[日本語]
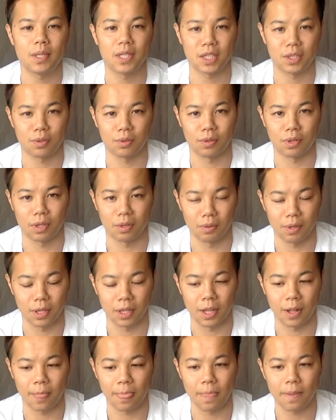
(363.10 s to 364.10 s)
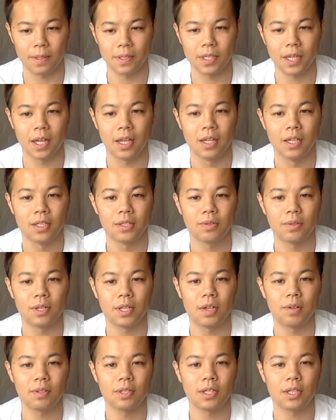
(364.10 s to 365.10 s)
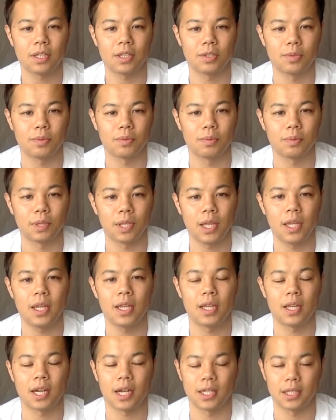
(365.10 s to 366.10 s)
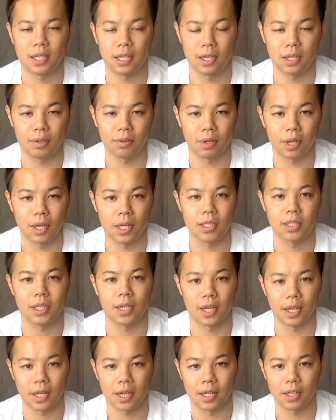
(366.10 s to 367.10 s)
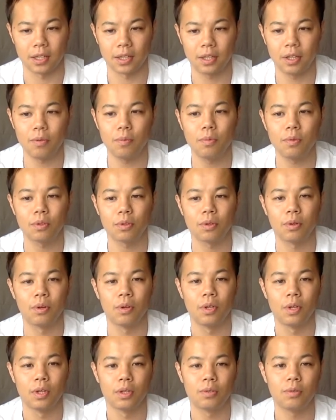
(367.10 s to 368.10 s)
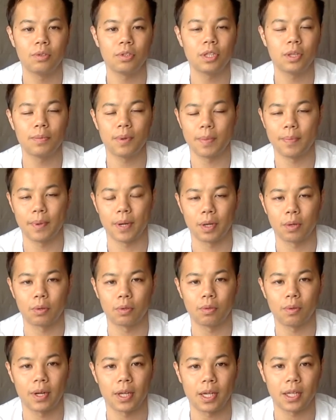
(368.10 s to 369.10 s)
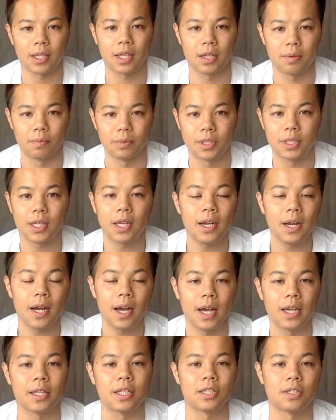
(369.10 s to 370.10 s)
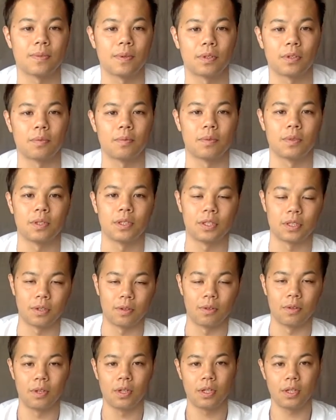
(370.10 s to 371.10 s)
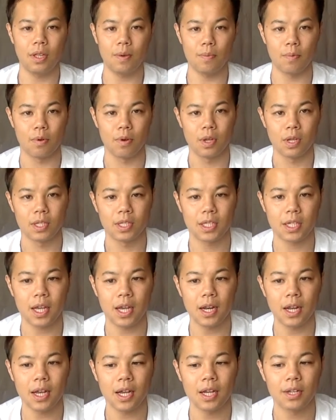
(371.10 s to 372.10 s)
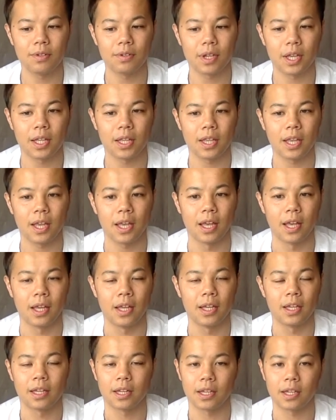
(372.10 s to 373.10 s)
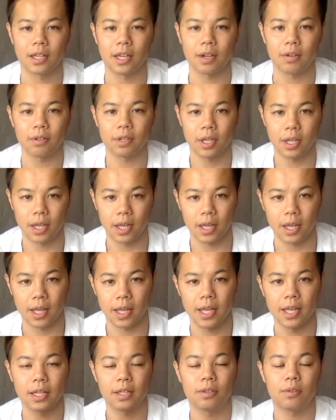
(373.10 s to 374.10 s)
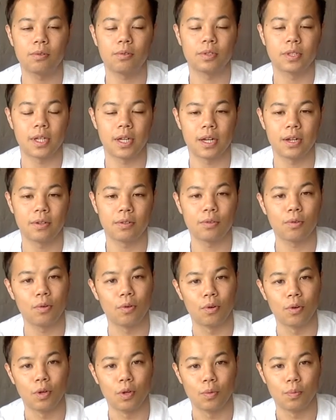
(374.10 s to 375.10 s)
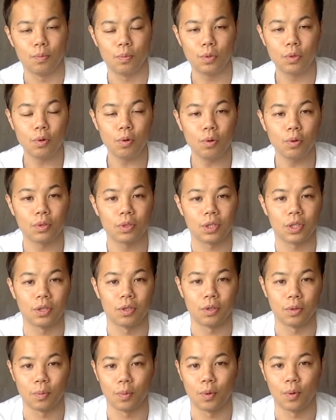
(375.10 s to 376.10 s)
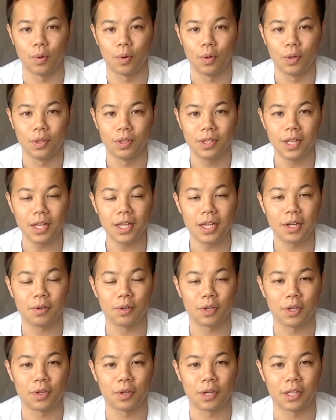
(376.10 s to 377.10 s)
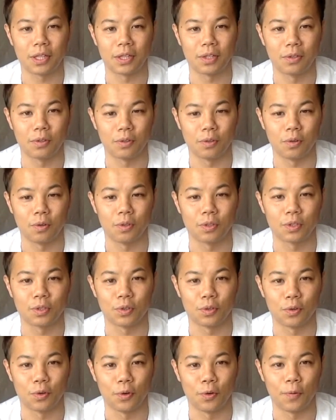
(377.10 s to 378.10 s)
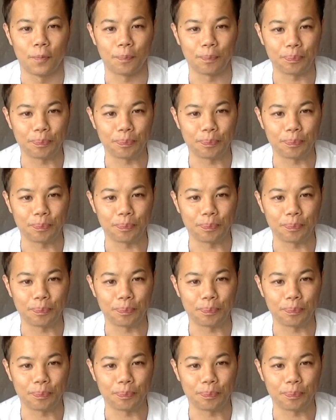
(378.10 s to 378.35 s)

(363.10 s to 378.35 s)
誘ってくれたじゃあそれに合わせて自分も丁寧に返さないといけないんじゃないかって思うとどうしてもやっぱり断り方にも力が入ってしまうと思うんですよでも力が抜けて逆に返答されると向こうっていうのも何が起きるかっていうとその